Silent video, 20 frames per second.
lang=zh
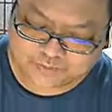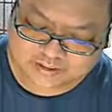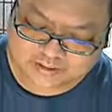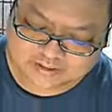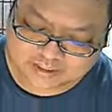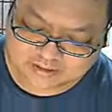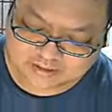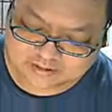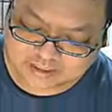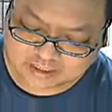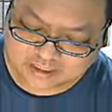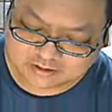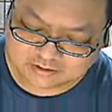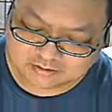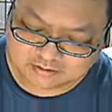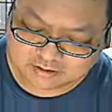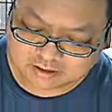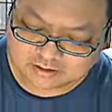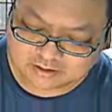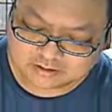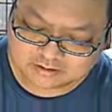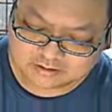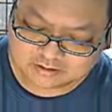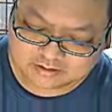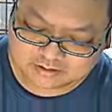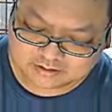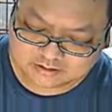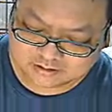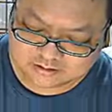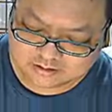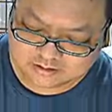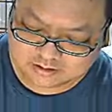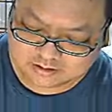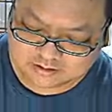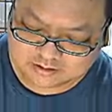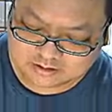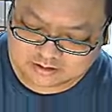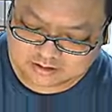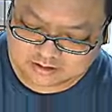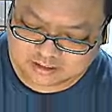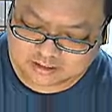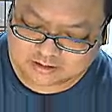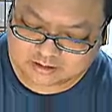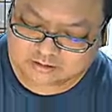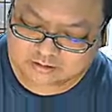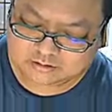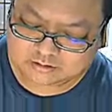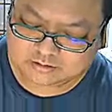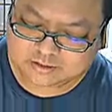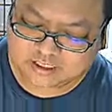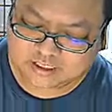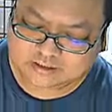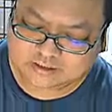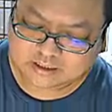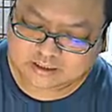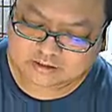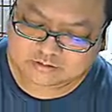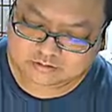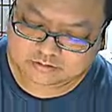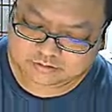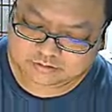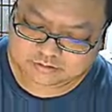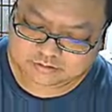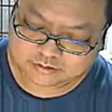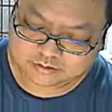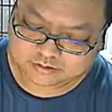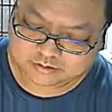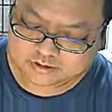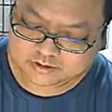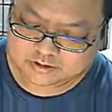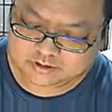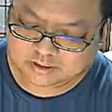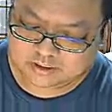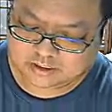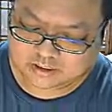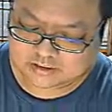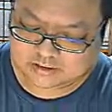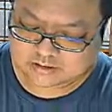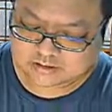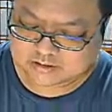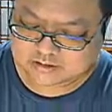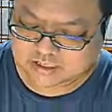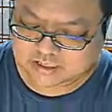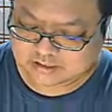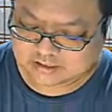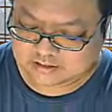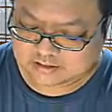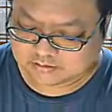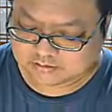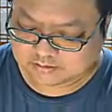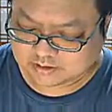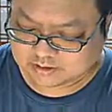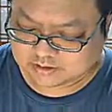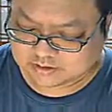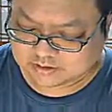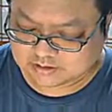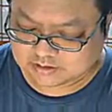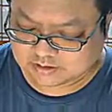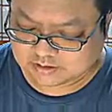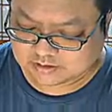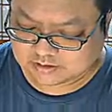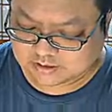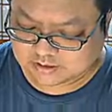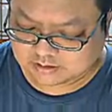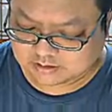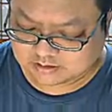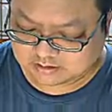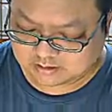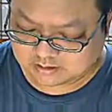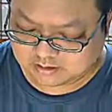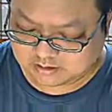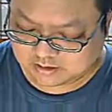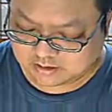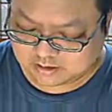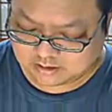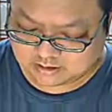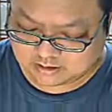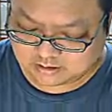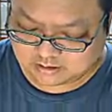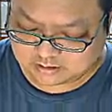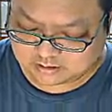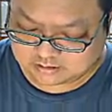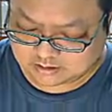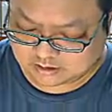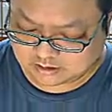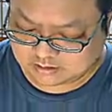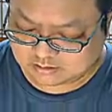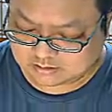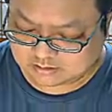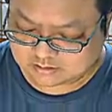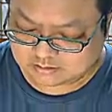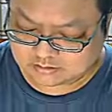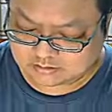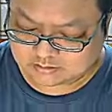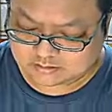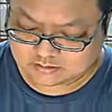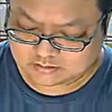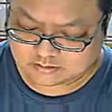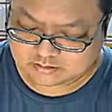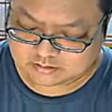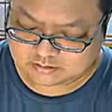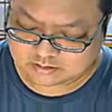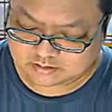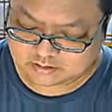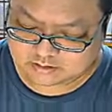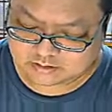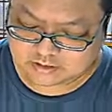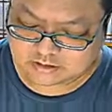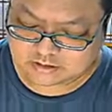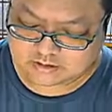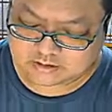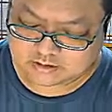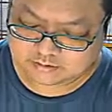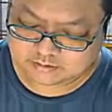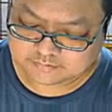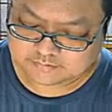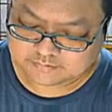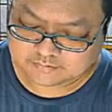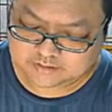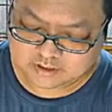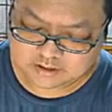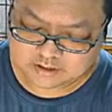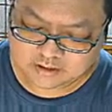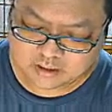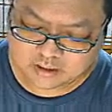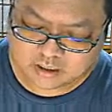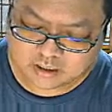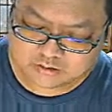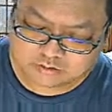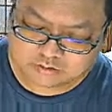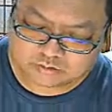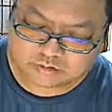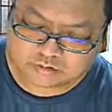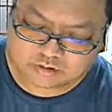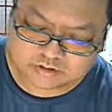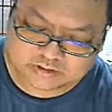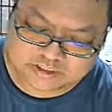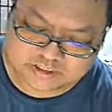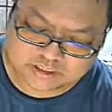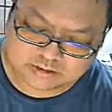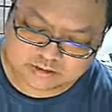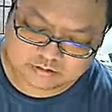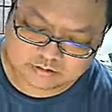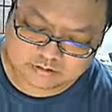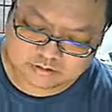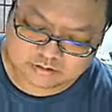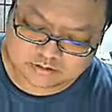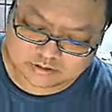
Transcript: 三大的话，哦，是这两个都拆掉，都取留正的，x 加一等于 x 减三，哦，然后得到一等于负三。如果介于这